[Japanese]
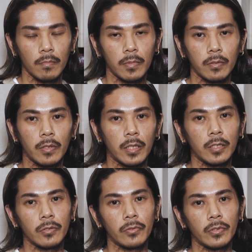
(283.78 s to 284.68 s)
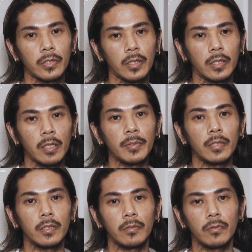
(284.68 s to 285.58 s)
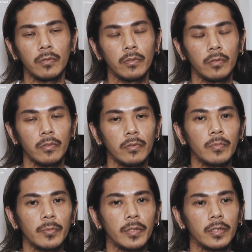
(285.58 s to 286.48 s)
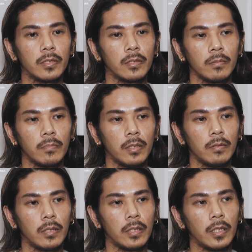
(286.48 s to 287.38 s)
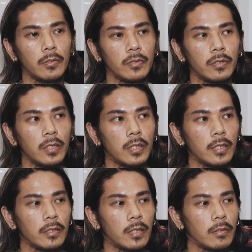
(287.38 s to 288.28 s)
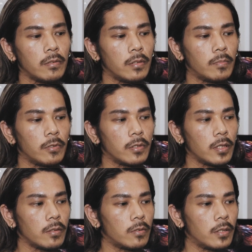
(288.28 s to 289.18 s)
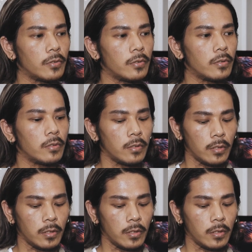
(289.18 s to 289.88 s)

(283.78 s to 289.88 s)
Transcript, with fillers: あ、そんな感じの堀内さんがナミさんだと思います、まあ、あとはねあの3タイズ e s タトゥーって僕結構あの